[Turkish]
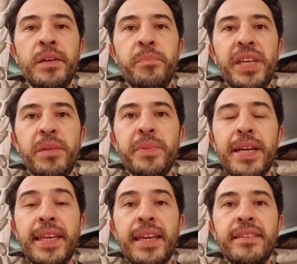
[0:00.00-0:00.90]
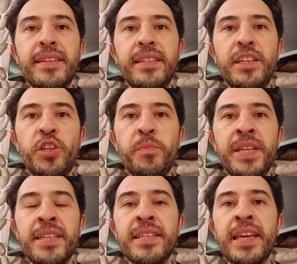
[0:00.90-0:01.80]
bir braketi diş
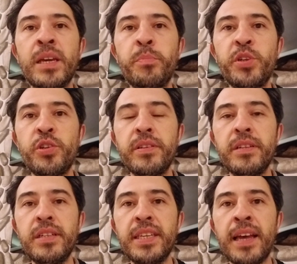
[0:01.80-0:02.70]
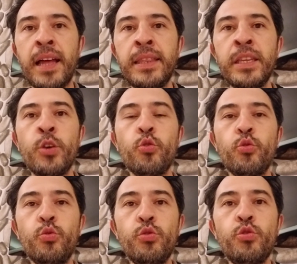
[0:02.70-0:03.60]
minesine yapıştırırken
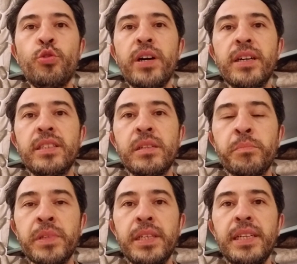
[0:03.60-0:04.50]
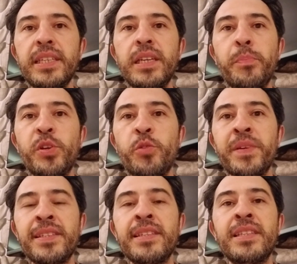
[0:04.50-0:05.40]
3 adımlı
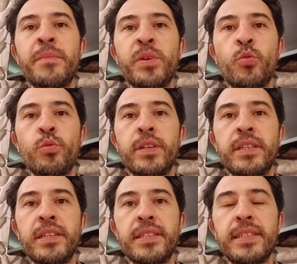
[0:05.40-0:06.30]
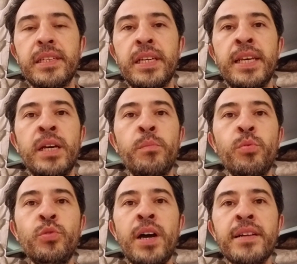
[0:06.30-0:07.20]
yapışma sistemi kullanırız.
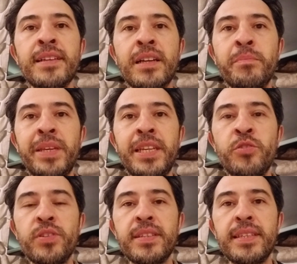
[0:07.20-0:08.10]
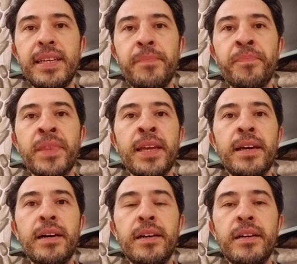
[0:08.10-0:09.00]
Bunlardan birincisi
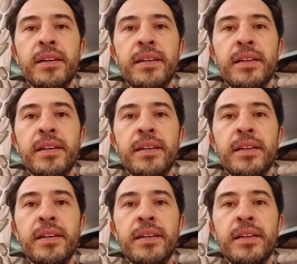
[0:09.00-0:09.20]
e,